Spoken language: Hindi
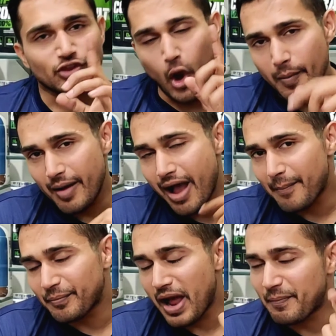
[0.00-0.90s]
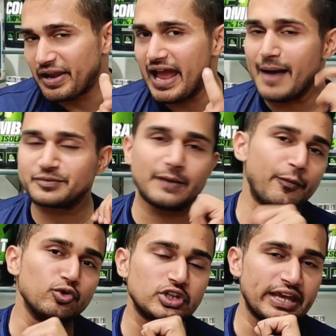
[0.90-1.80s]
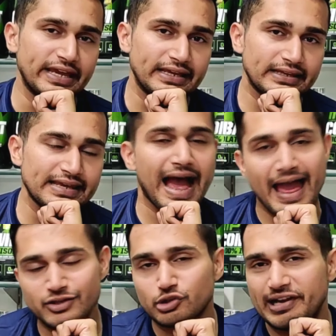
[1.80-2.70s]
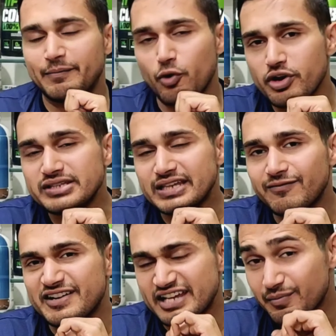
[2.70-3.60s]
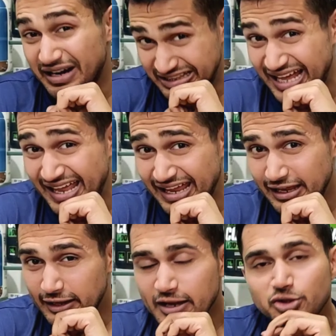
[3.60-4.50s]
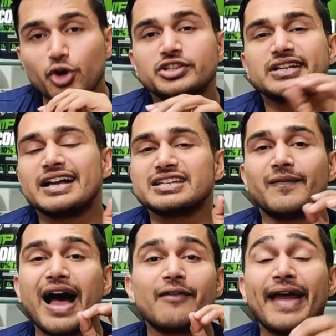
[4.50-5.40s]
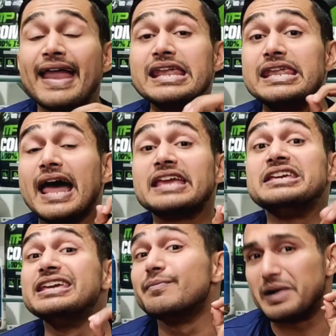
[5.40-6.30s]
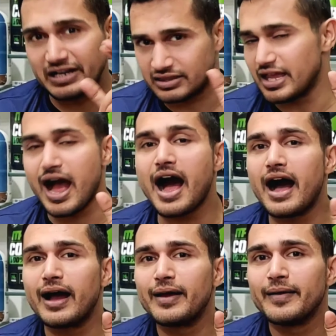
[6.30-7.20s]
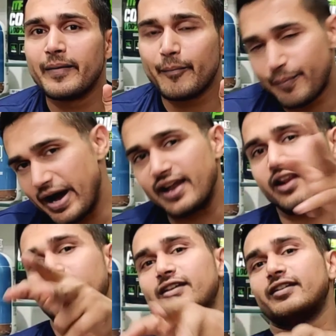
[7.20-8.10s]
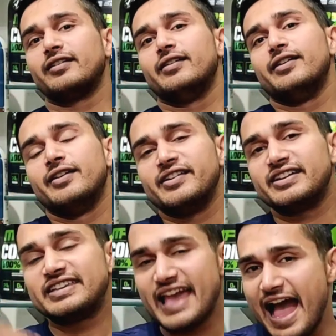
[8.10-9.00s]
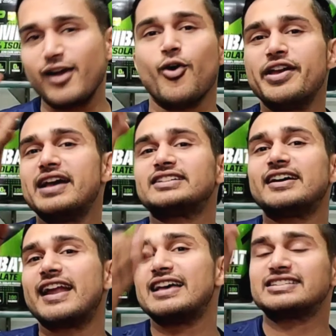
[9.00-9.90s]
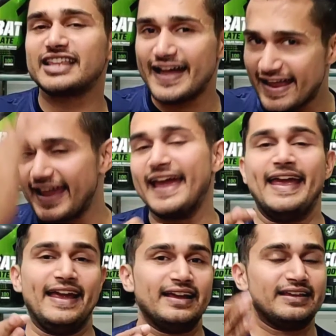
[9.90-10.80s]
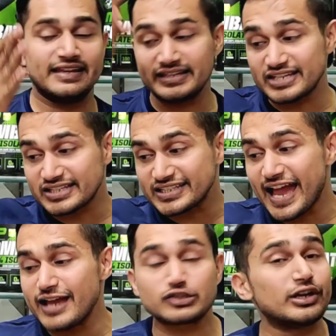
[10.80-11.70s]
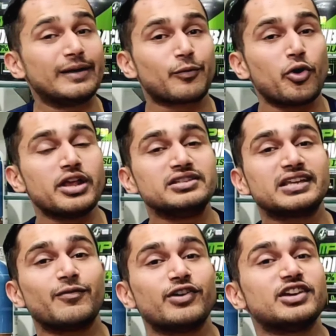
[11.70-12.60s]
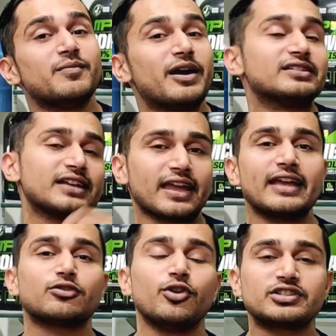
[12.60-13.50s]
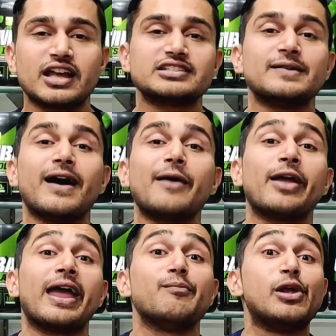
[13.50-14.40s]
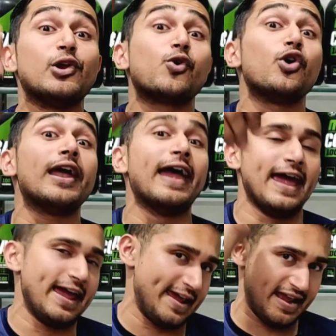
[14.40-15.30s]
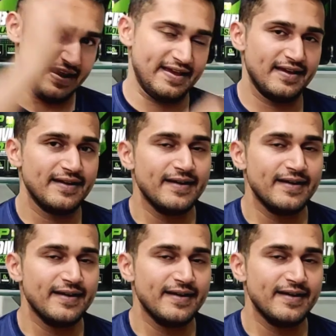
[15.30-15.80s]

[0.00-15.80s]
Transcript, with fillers: तो अब आप अपने आप से पूछिए क्या आइसोलेट प्रोटीन से वजन बढ़ता है तो इसका जवाब है नहीं बढ़ता पर क्या कोई ऐसा रास्ता है कि जिससे आइसोलेट प्रोटीन से वजन बढ़ सके तो इसका जवाब है बिल्कुल है